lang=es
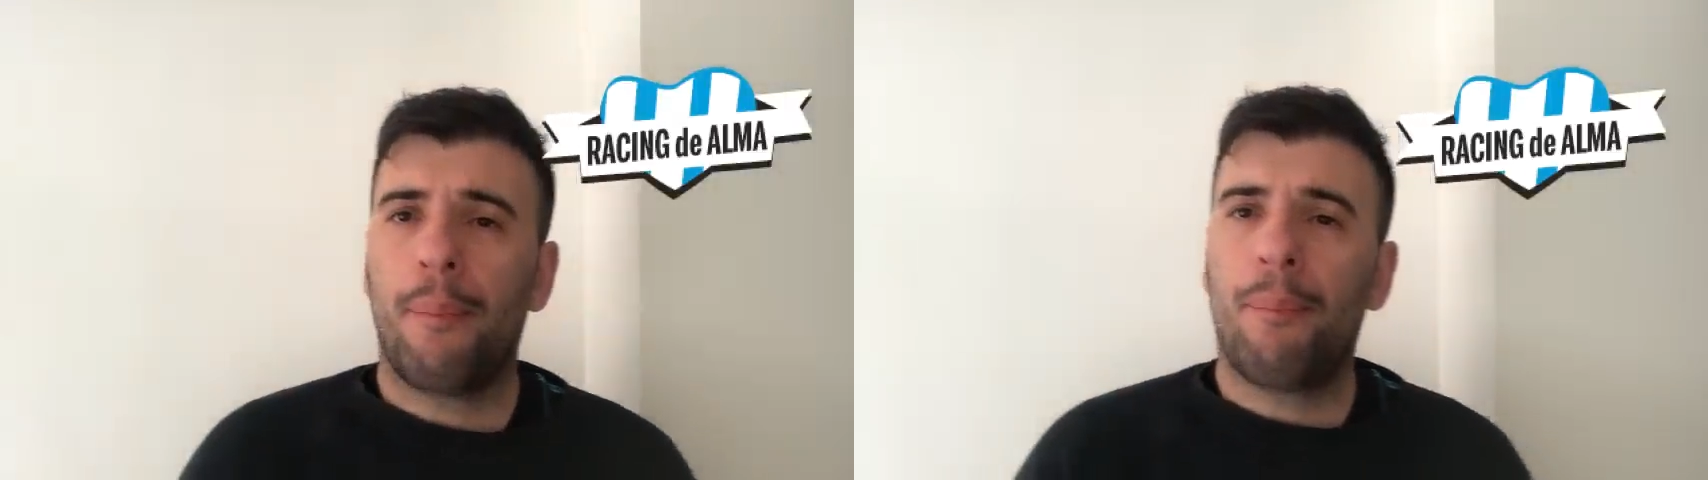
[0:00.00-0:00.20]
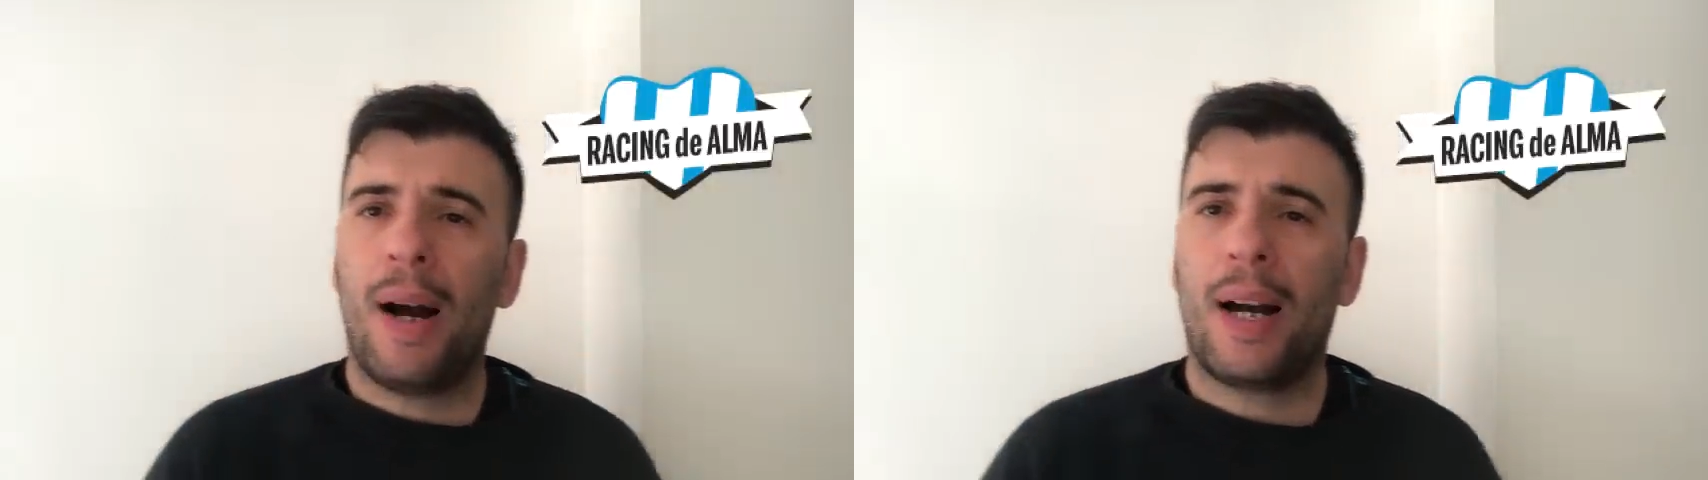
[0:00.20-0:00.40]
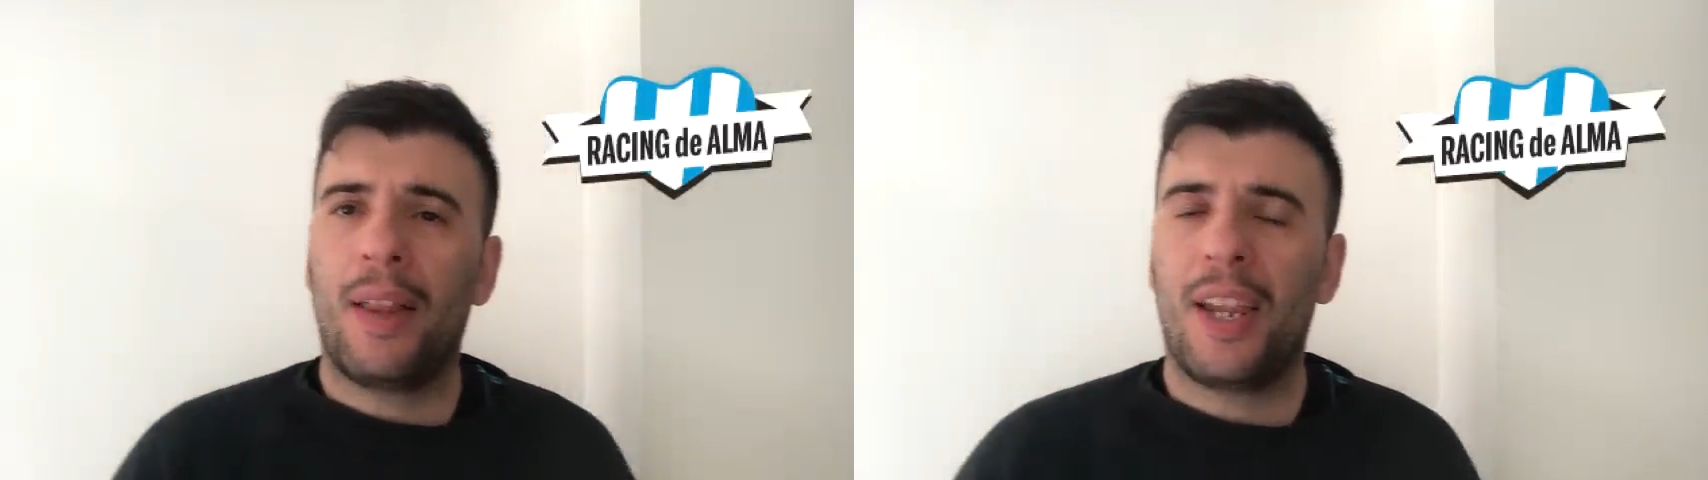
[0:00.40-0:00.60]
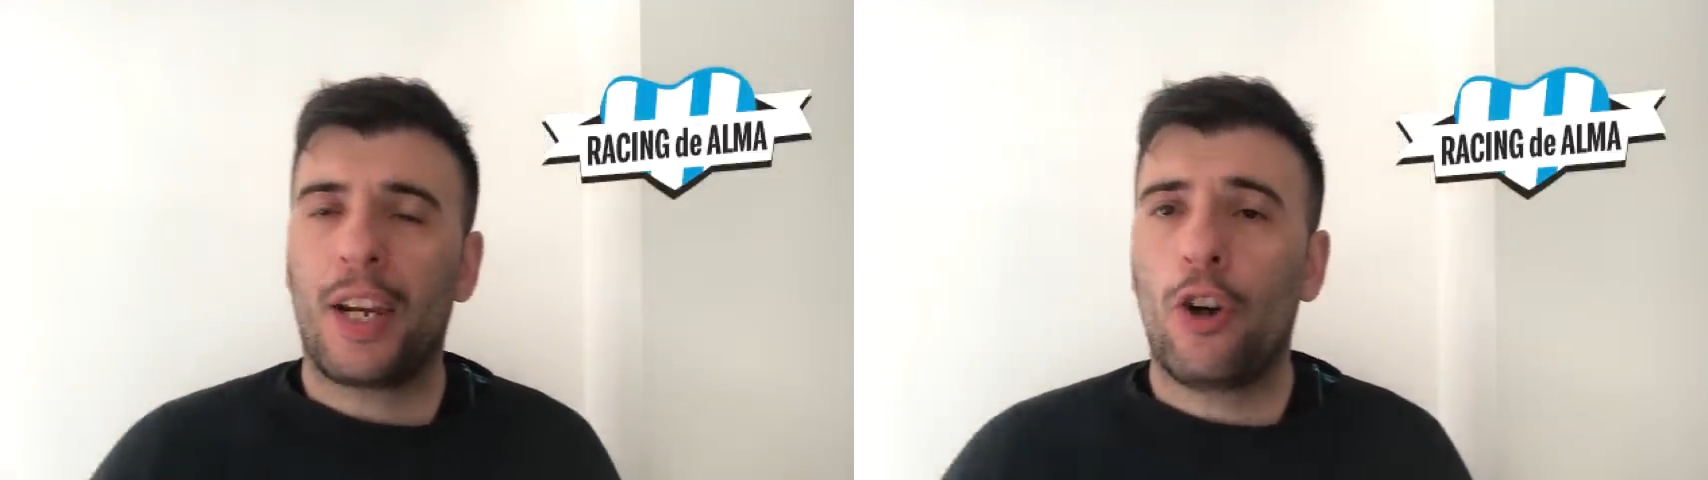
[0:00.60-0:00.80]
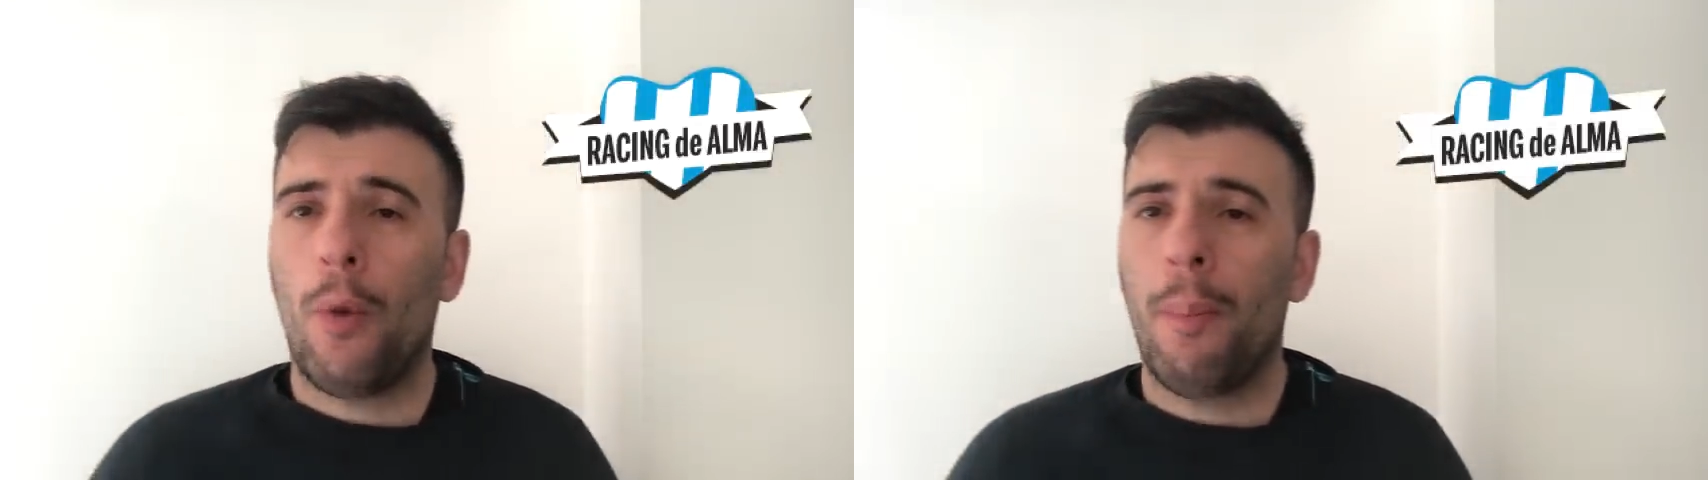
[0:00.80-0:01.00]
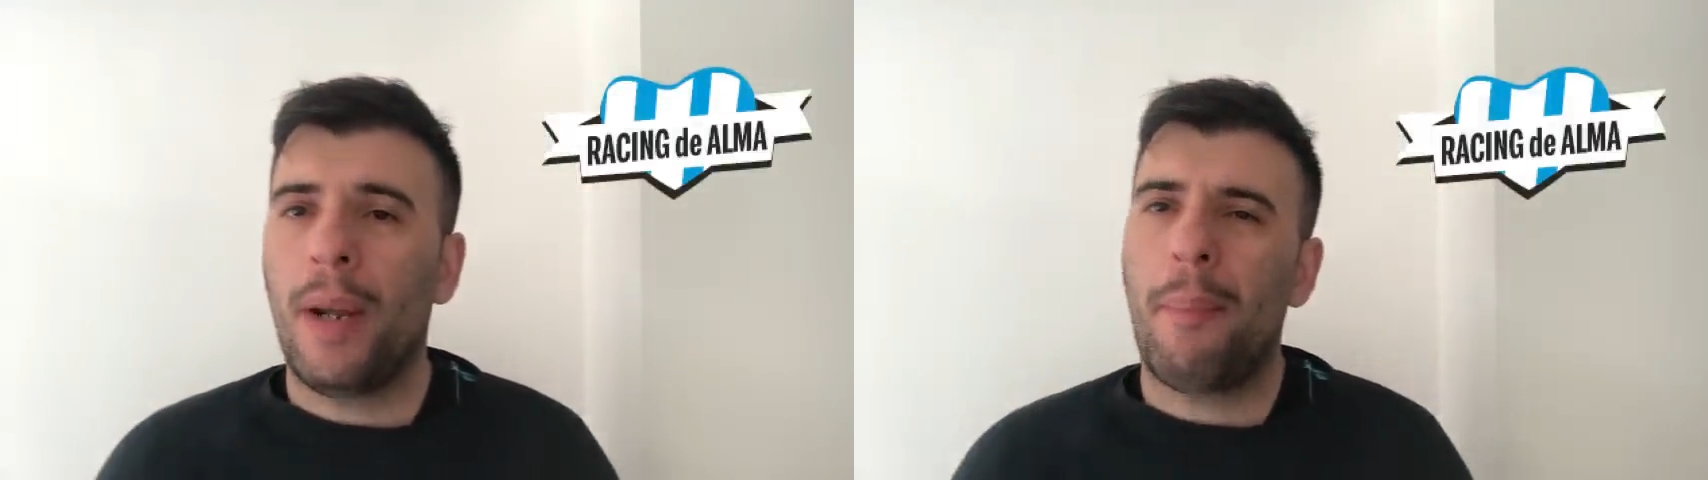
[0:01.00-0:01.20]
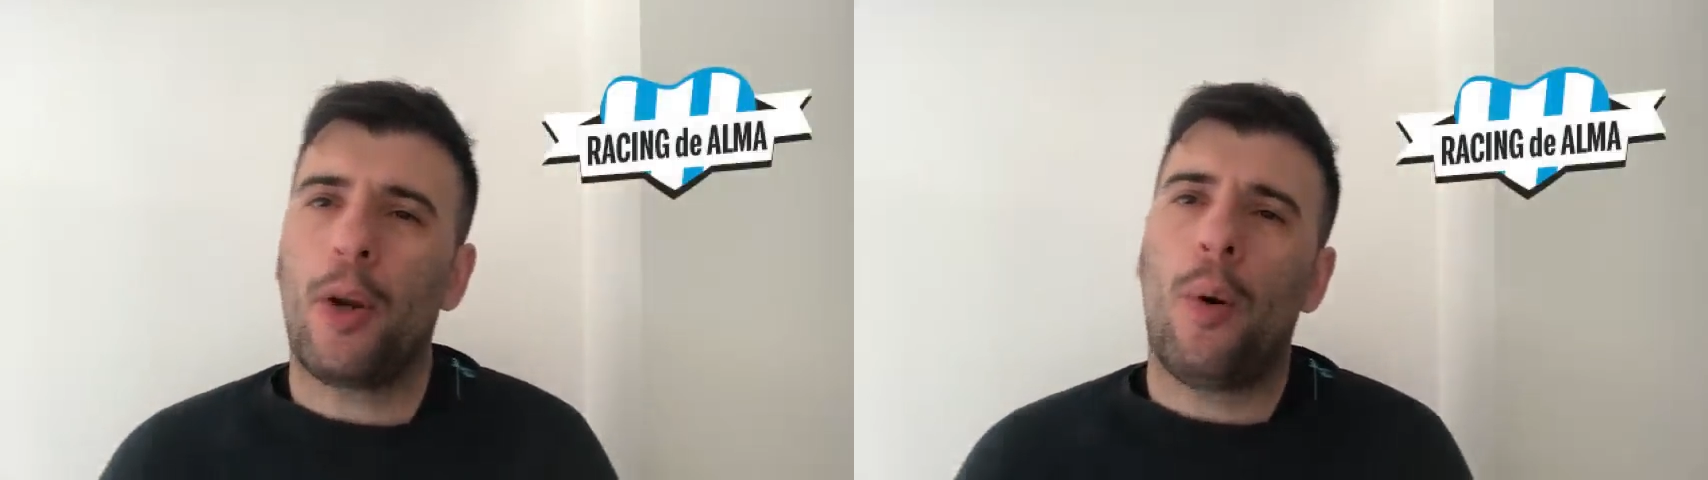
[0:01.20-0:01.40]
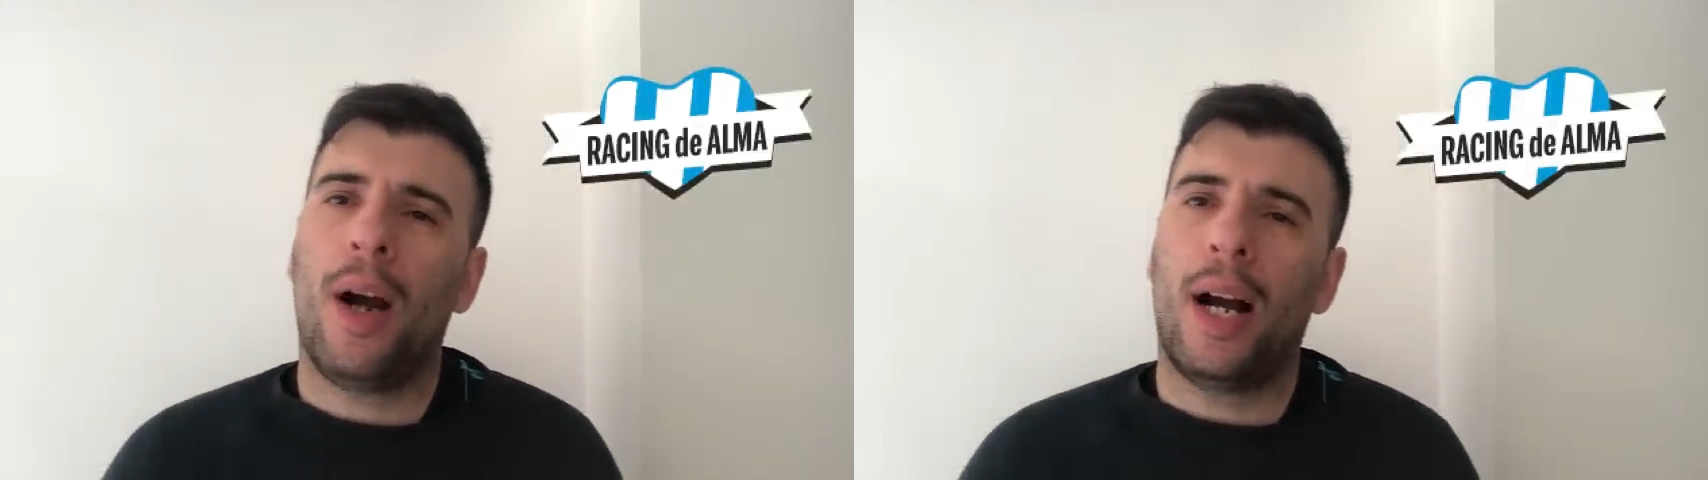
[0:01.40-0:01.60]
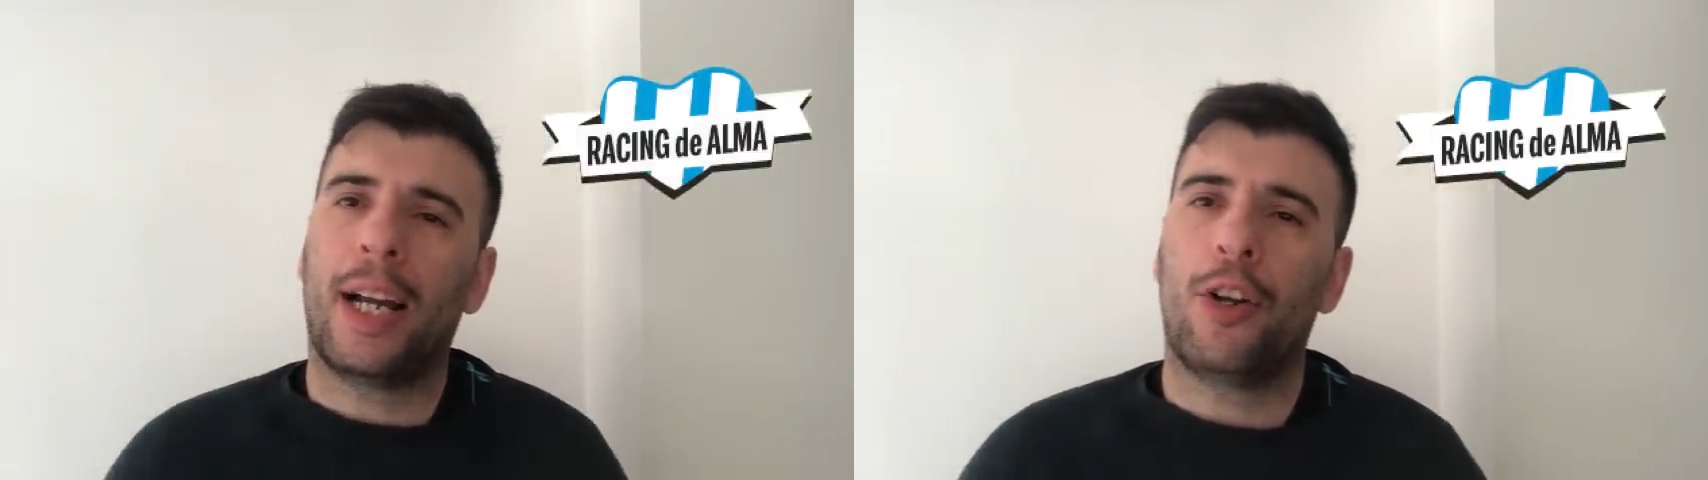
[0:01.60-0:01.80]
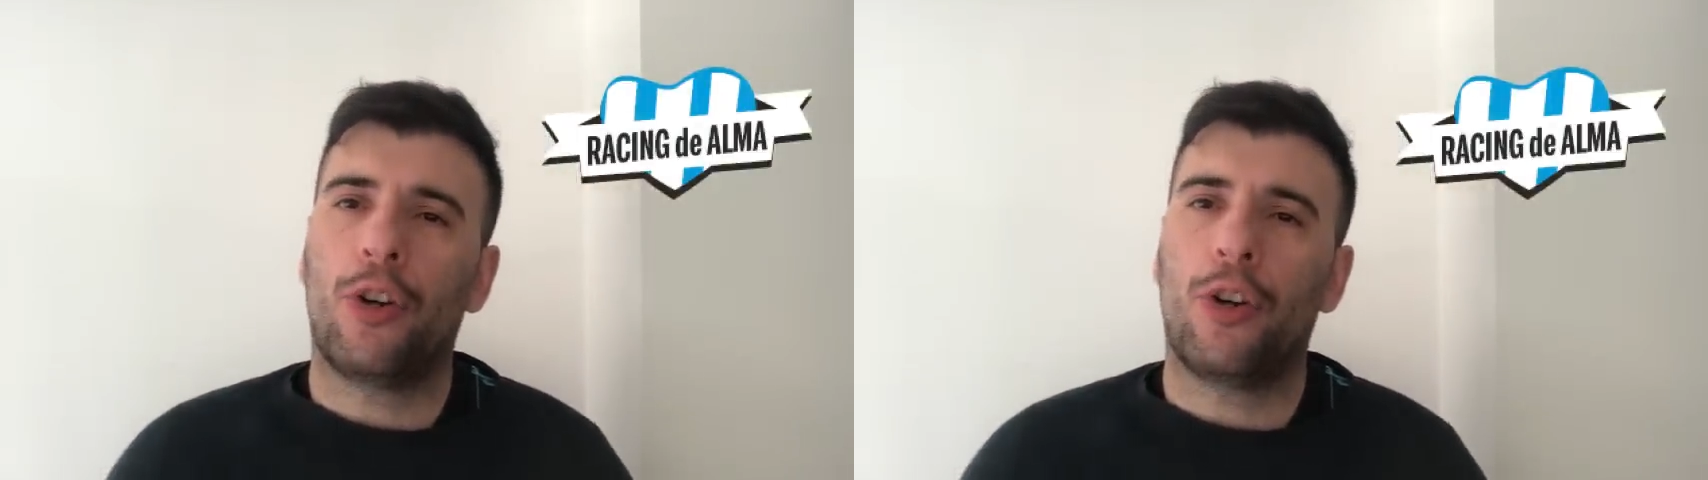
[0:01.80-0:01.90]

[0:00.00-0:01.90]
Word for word: baja de renombre, pero baja que no